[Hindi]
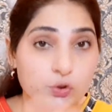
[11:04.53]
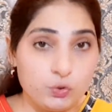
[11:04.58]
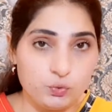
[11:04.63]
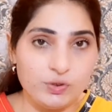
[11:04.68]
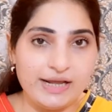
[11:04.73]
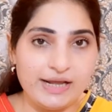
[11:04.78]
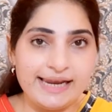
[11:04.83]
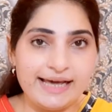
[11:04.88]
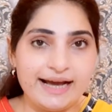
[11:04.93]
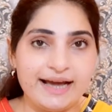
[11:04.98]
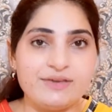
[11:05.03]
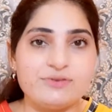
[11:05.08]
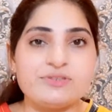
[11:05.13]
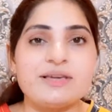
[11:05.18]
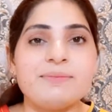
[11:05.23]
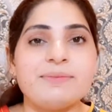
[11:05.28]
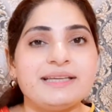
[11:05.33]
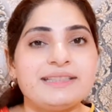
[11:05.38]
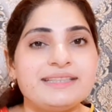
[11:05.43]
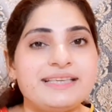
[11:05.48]
टूनर लगाएं
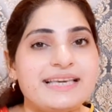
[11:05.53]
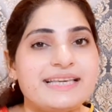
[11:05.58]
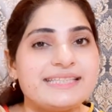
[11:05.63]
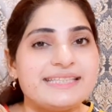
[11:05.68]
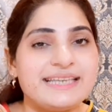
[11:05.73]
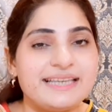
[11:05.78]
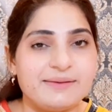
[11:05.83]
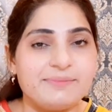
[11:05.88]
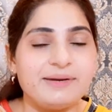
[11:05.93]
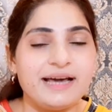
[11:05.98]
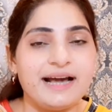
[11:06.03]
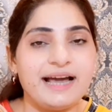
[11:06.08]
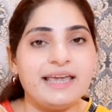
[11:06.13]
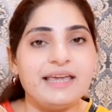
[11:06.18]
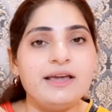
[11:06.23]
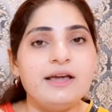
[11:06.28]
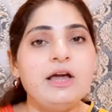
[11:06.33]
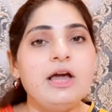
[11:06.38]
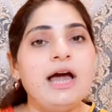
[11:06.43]
इसके बाद ये सीरम लगाएं